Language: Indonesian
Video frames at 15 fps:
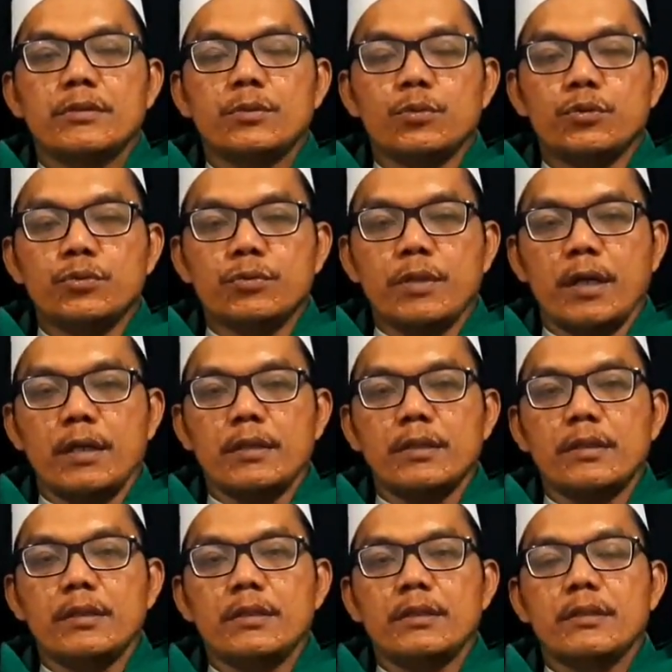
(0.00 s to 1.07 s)
tujuh
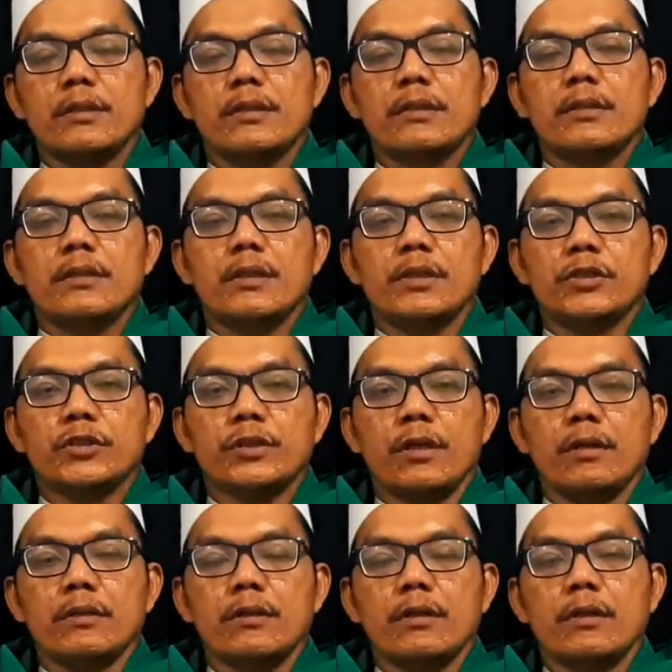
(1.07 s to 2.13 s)
kali.
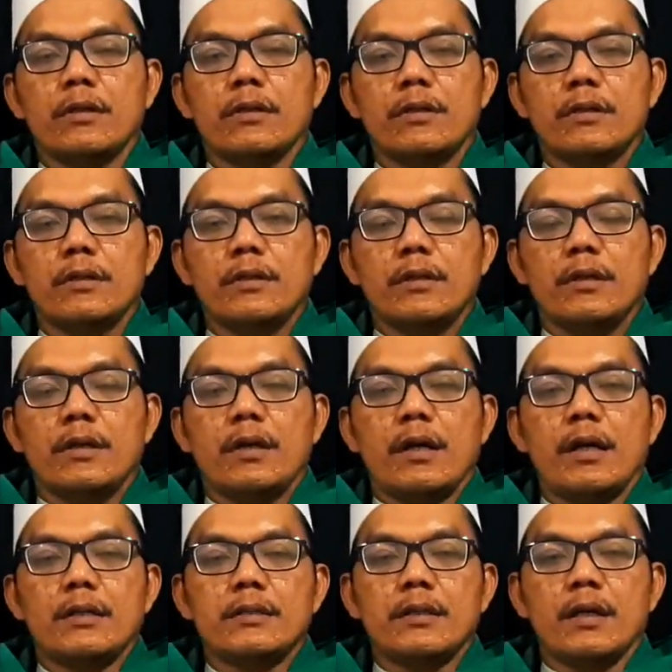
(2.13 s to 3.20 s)
Insya Allah
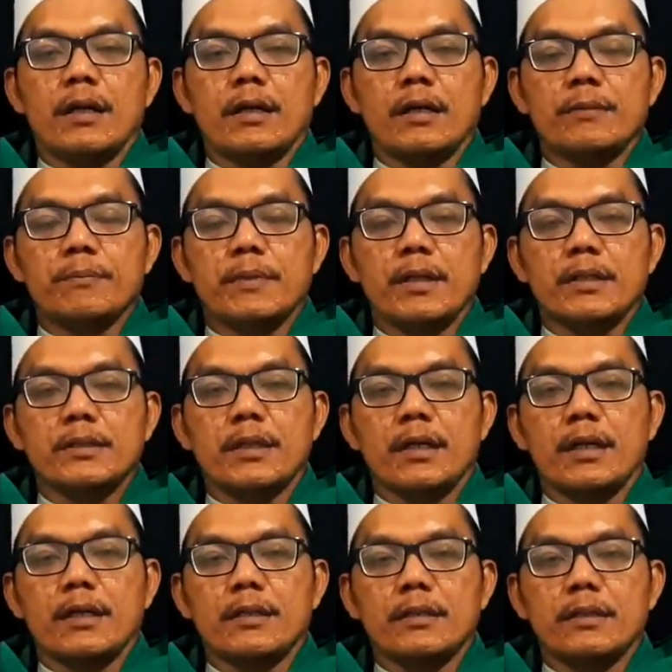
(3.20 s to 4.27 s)
Anda akan
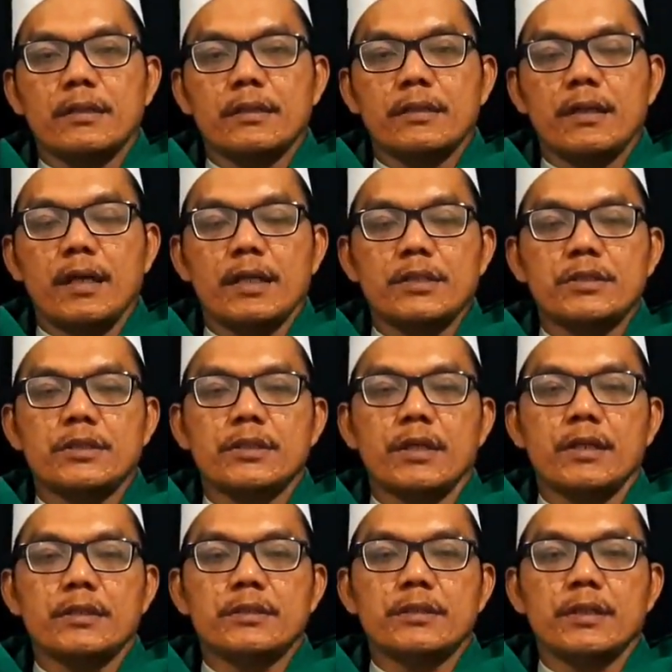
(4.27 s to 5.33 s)
merasakan
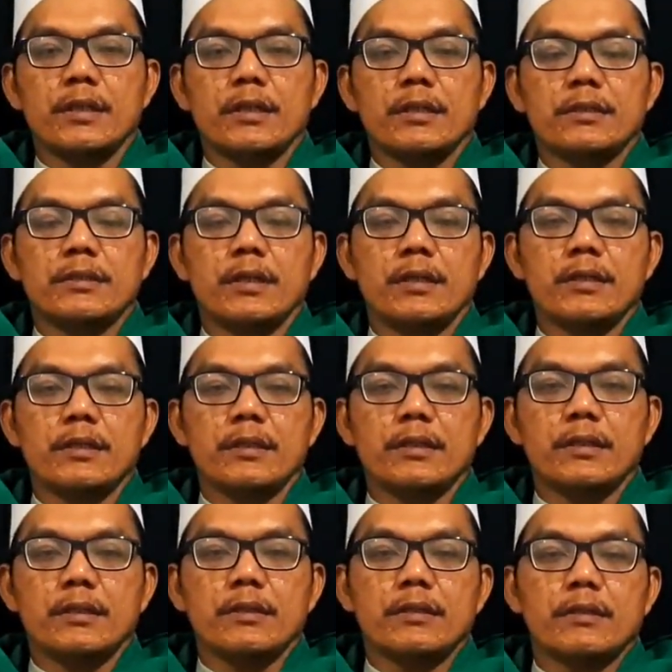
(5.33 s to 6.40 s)
khasiatnya
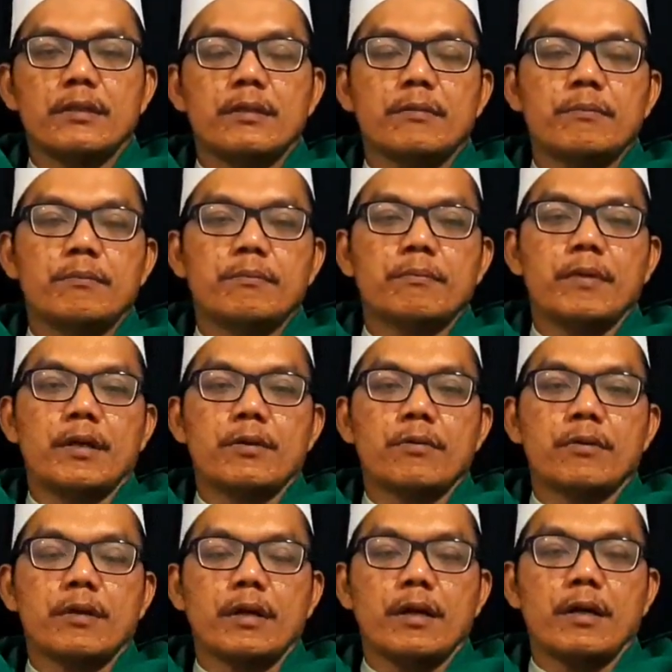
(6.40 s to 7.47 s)
dari
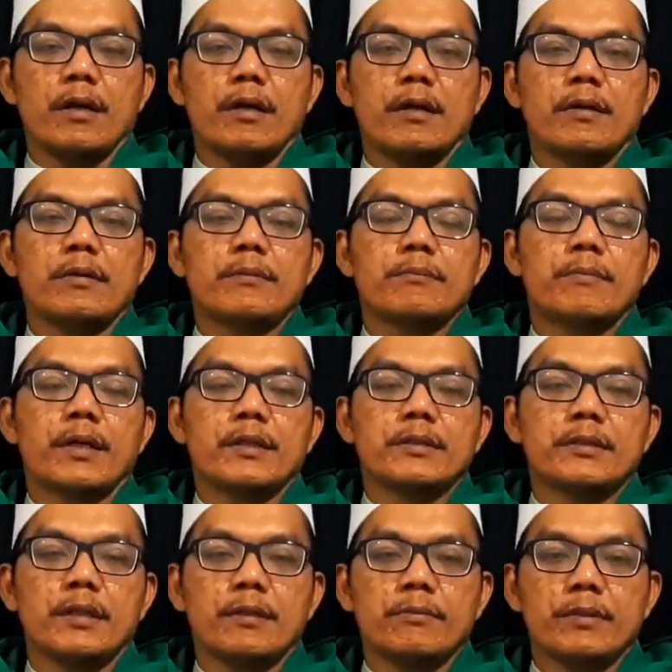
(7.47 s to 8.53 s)
barokah
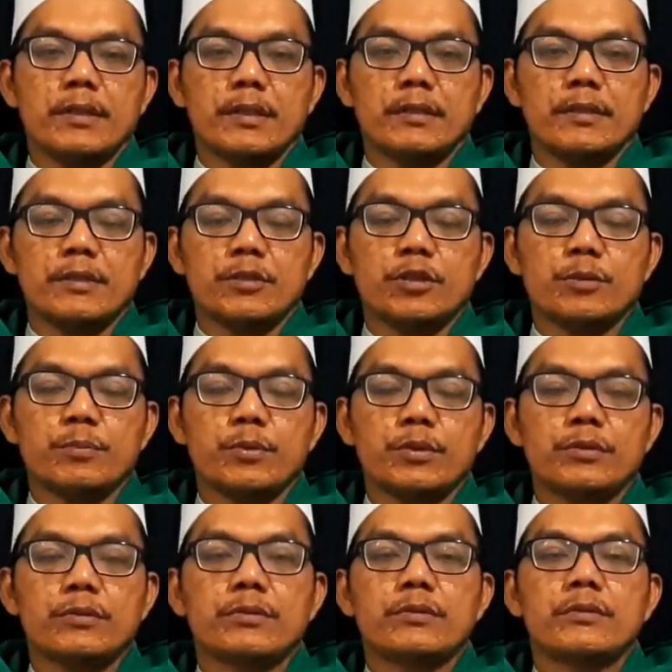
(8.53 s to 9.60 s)
baca wiri
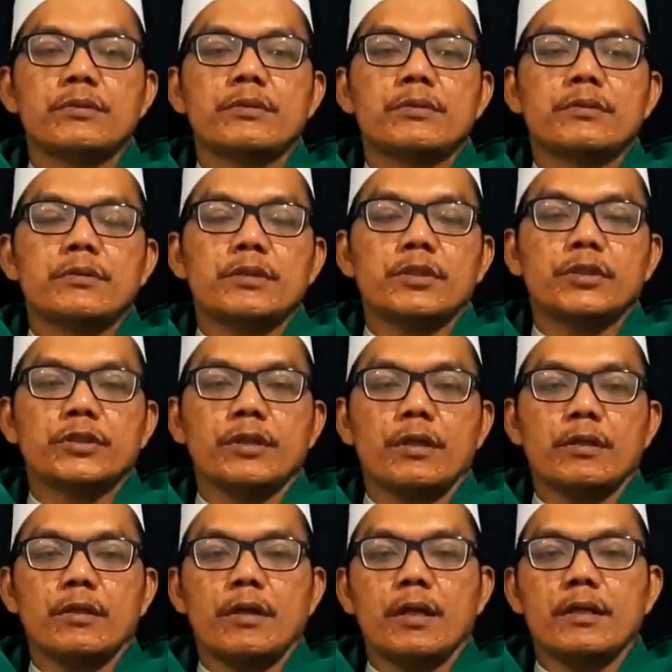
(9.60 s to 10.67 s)
tersebut.
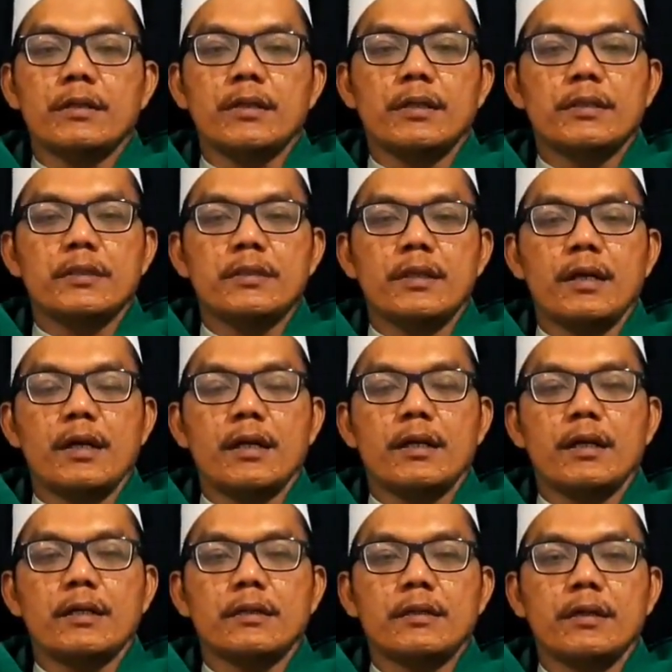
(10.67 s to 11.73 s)
Insya Allah Anda tidak
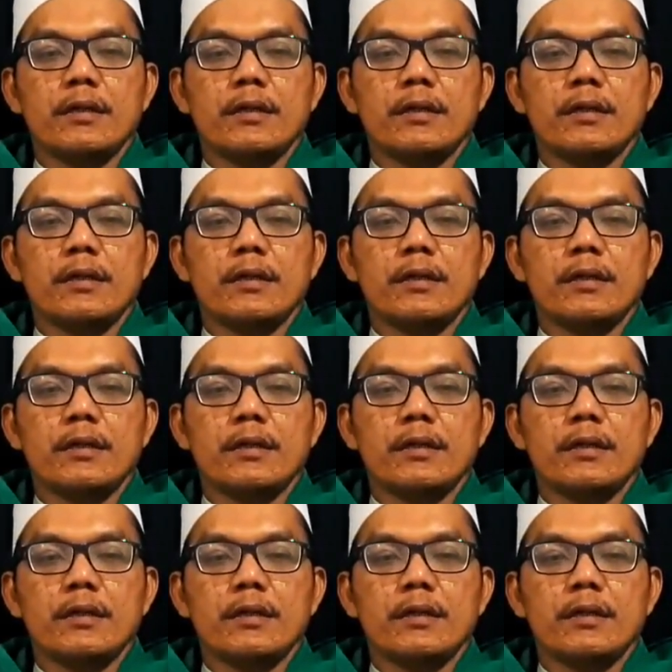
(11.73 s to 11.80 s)
akan